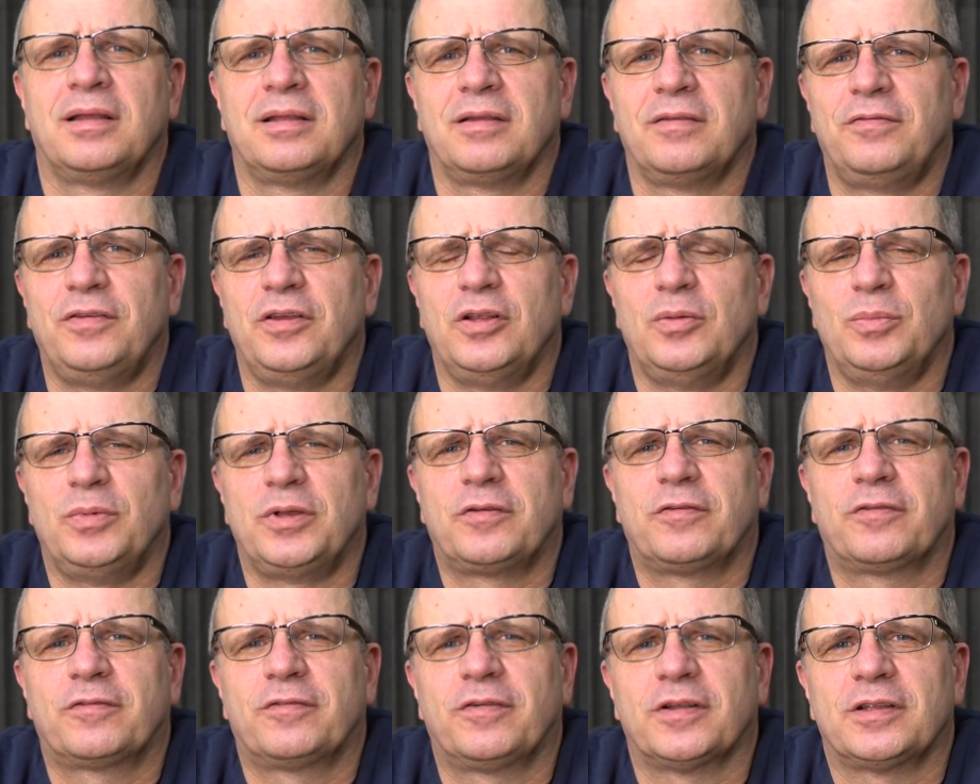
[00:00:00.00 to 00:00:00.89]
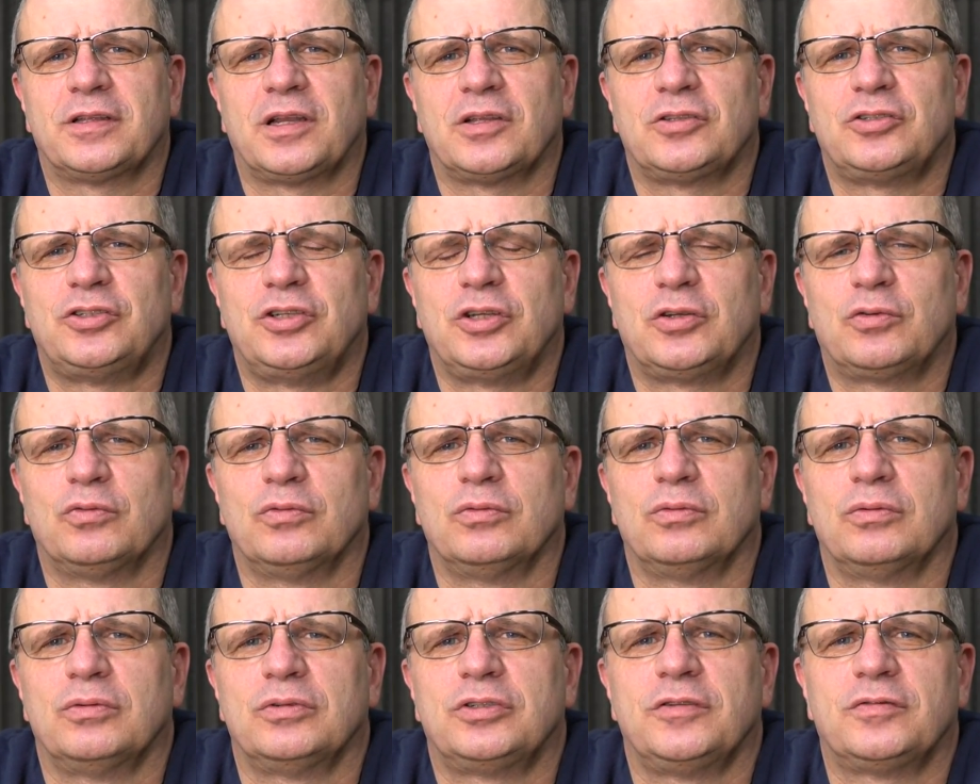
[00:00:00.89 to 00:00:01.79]
filmik w
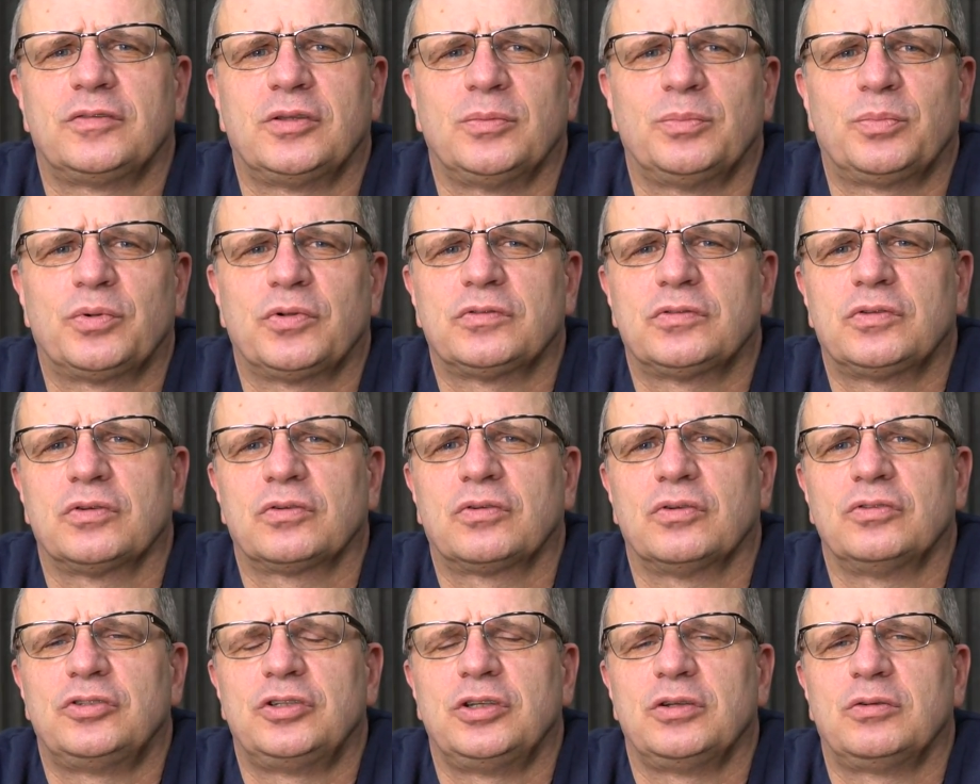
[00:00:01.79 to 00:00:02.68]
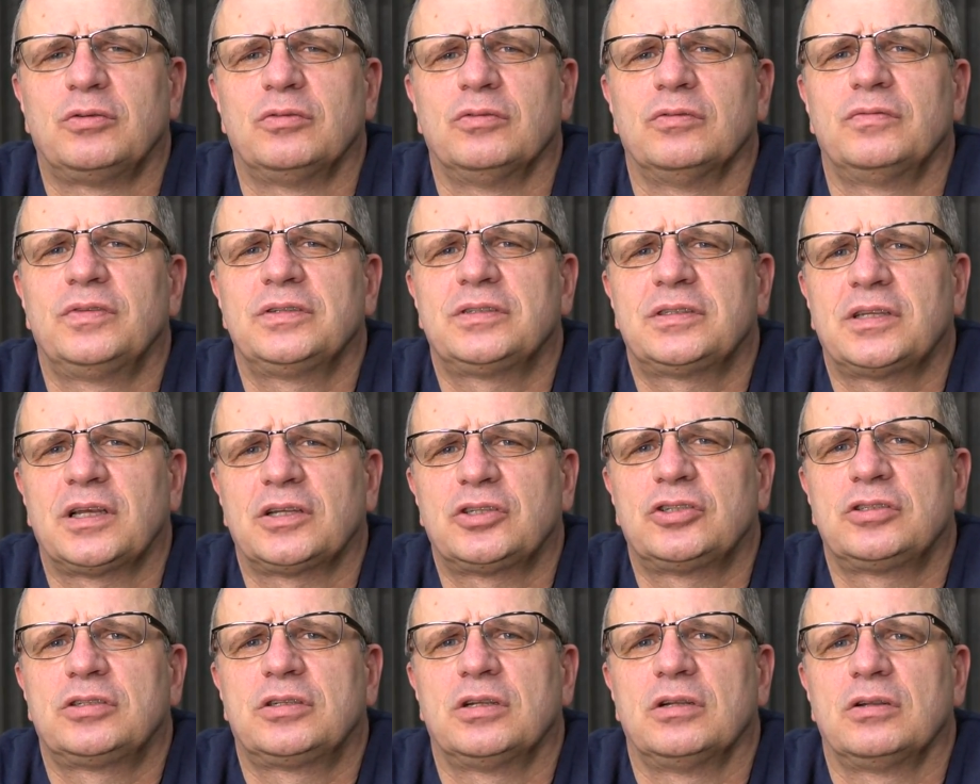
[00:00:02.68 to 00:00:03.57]
kwadraciku, czy w tym prostokąciku.
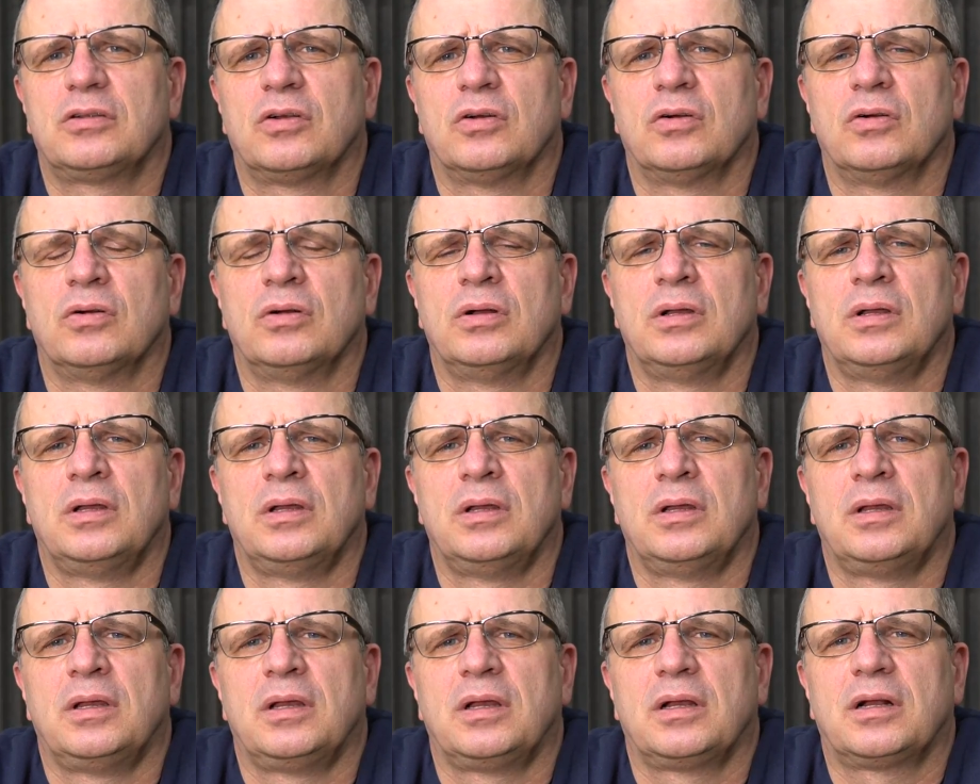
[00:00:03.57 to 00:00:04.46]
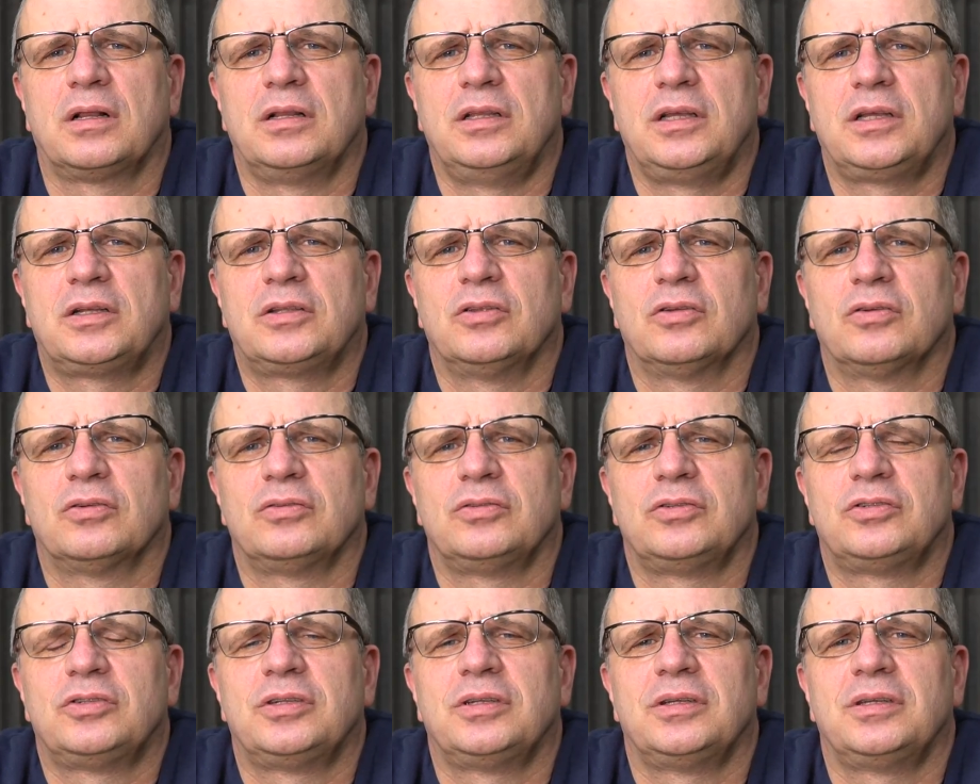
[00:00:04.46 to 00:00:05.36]
Wystarczy tylko
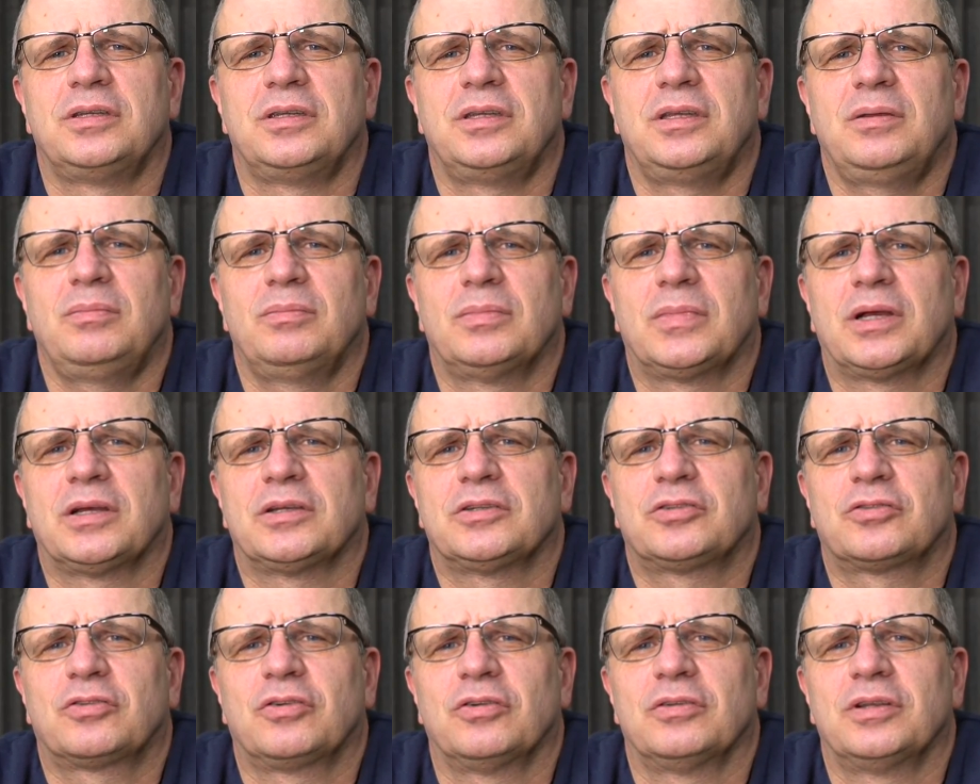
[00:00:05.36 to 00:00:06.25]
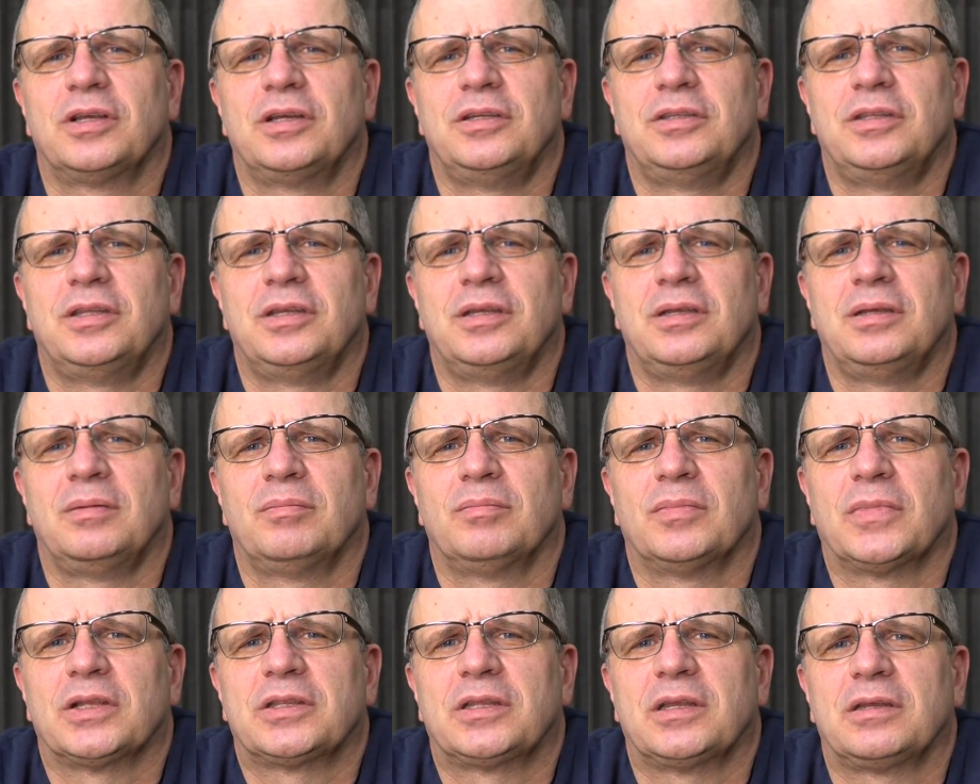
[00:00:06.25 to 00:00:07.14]
kliknąć i masz kolejny
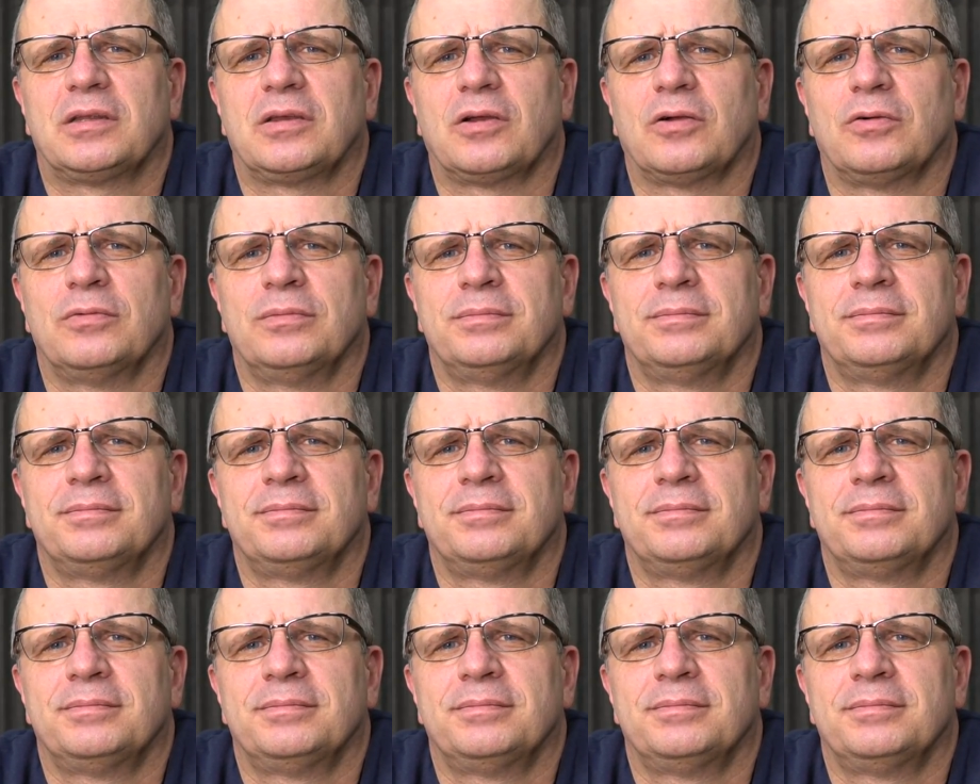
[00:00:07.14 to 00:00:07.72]
materiał.